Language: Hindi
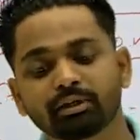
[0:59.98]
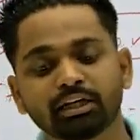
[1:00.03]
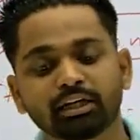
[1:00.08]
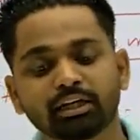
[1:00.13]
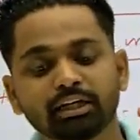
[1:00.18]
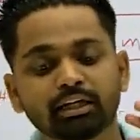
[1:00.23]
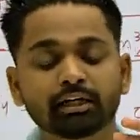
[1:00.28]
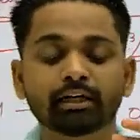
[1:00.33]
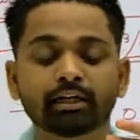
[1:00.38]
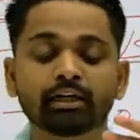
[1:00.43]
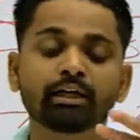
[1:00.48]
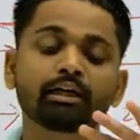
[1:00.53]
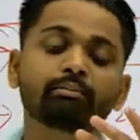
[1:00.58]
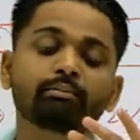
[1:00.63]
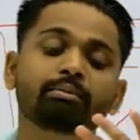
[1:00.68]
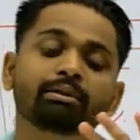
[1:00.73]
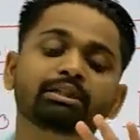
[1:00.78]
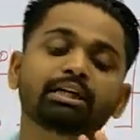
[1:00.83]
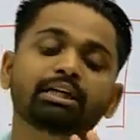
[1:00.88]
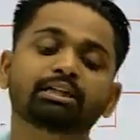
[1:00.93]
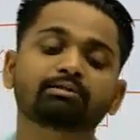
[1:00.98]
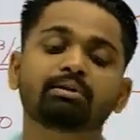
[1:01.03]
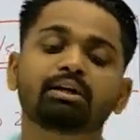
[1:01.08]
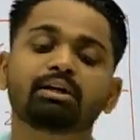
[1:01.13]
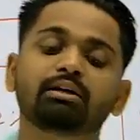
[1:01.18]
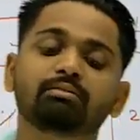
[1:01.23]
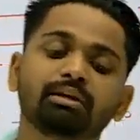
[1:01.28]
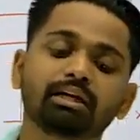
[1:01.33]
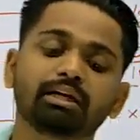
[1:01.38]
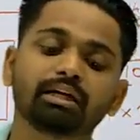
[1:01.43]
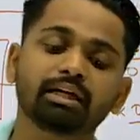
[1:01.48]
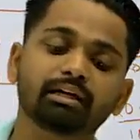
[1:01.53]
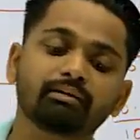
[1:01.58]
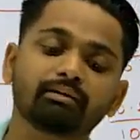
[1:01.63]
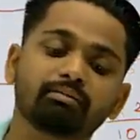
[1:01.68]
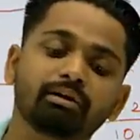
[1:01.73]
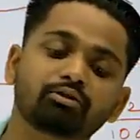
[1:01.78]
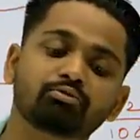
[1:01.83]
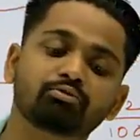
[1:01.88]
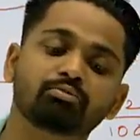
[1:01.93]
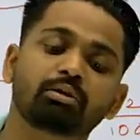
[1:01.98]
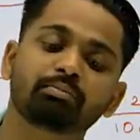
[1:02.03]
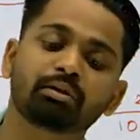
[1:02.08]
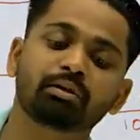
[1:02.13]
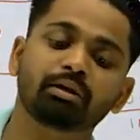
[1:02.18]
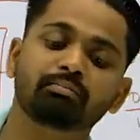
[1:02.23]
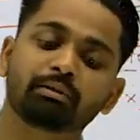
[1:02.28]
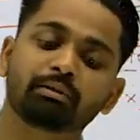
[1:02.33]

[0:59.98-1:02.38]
मिनट एक घंटा पचास मिनट में एक बार तुम अपना